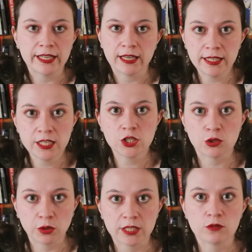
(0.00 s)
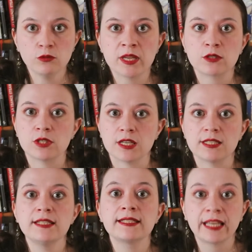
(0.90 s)
y aller, j'ai eu raison parce que ça
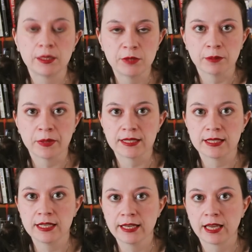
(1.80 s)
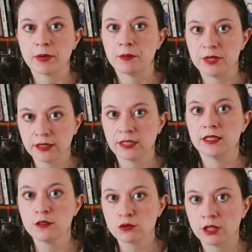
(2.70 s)
s'est très bien passé, qu'elle m'a bien
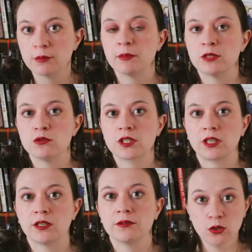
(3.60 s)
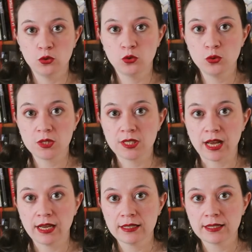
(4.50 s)
aidé sur un de mes manuscrits. Tout
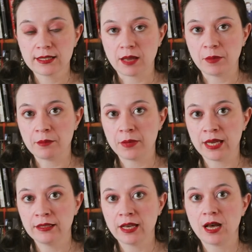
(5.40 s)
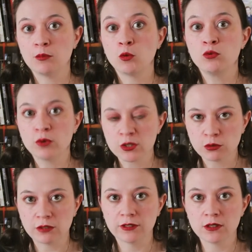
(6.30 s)
ça, ça m'amène à mon point
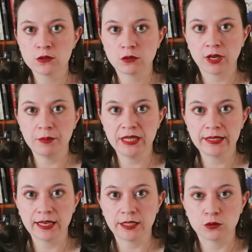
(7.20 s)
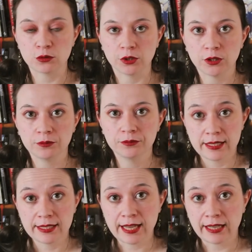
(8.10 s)
suivant sur la bêta lecture.
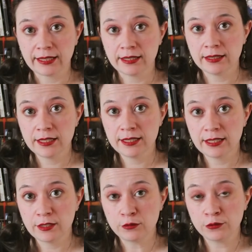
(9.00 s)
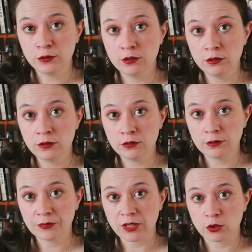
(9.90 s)
Certains disent qu'il
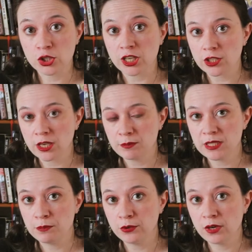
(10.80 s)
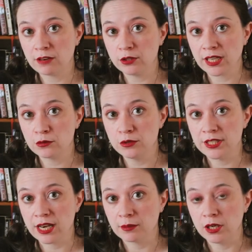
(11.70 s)
faut rechercher un petit peu l'avocat du
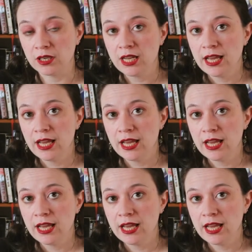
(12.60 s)
diable,